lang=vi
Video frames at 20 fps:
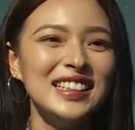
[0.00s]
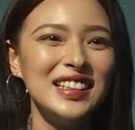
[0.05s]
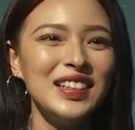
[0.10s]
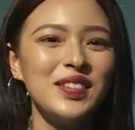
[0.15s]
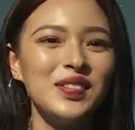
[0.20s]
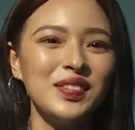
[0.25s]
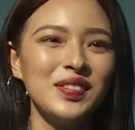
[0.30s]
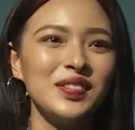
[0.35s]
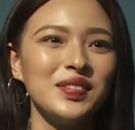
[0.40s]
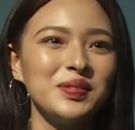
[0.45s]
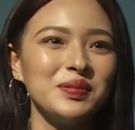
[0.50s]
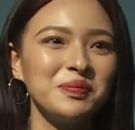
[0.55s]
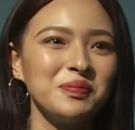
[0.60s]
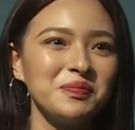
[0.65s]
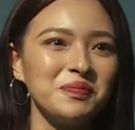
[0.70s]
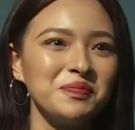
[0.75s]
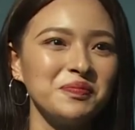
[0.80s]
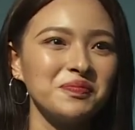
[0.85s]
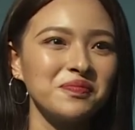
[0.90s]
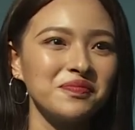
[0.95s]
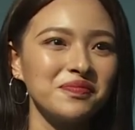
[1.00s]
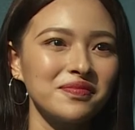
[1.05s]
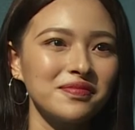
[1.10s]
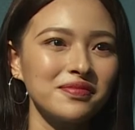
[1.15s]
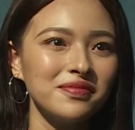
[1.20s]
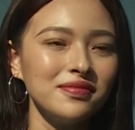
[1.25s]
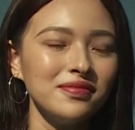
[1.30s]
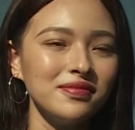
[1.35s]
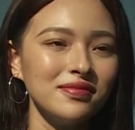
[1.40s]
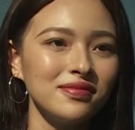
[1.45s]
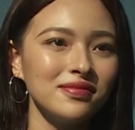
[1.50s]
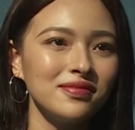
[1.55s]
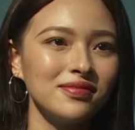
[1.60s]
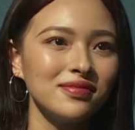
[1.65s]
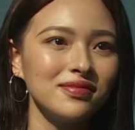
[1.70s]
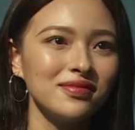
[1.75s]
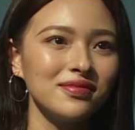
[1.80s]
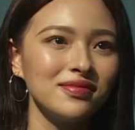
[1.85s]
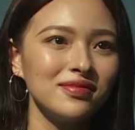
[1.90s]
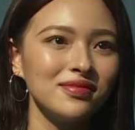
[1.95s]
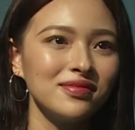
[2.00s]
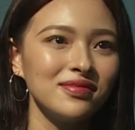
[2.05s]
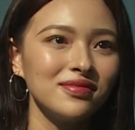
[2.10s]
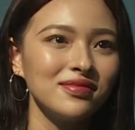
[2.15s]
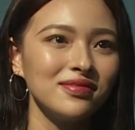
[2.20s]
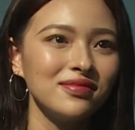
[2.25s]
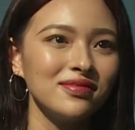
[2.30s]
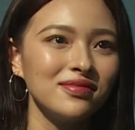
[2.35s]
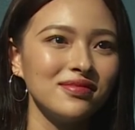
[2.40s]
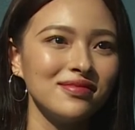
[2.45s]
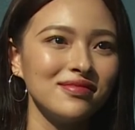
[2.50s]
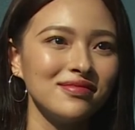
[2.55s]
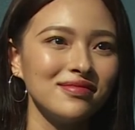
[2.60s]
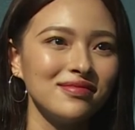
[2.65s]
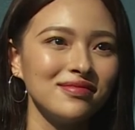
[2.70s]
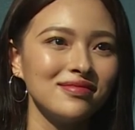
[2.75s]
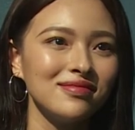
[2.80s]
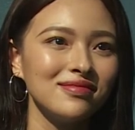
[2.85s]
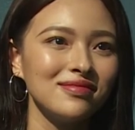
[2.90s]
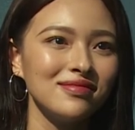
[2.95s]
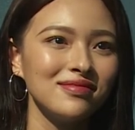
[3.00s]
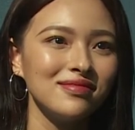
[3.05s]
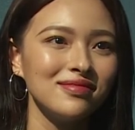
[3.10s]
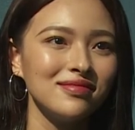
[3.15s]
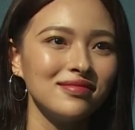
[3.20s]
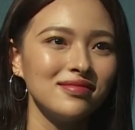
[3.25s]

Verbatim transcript: Trước đó thì chị có tâm sự về về chuyện gia đình của Hảo?